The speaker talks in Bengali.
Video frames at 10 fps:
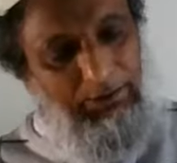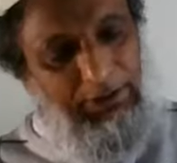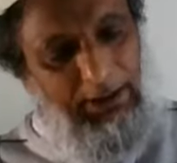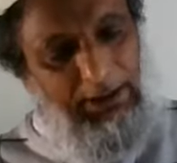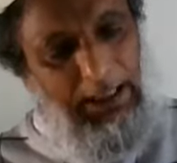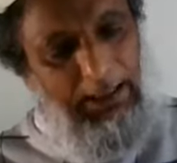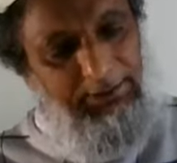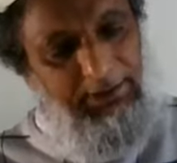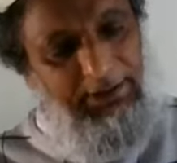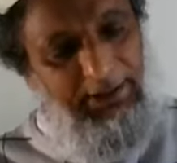উনার
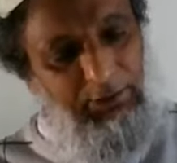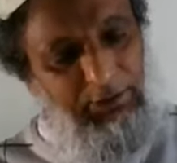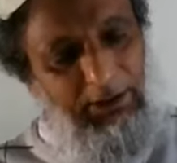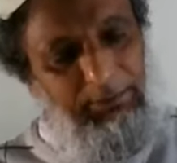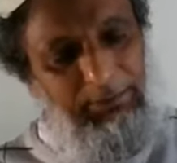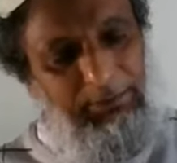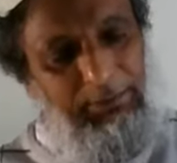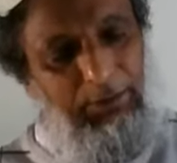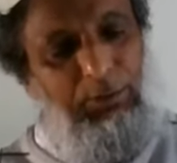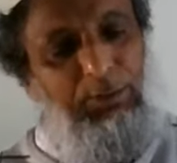আতিথেয়তা
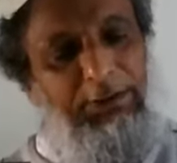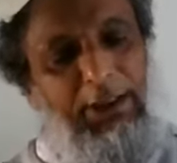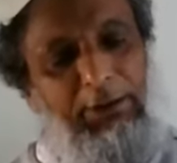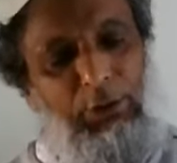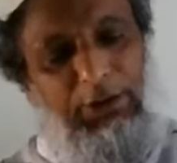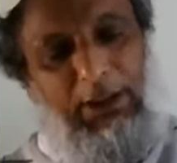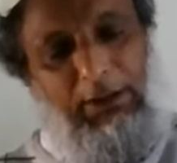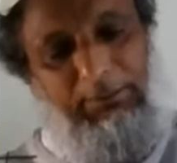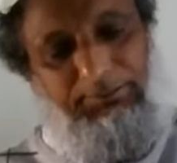ও বদান্যতা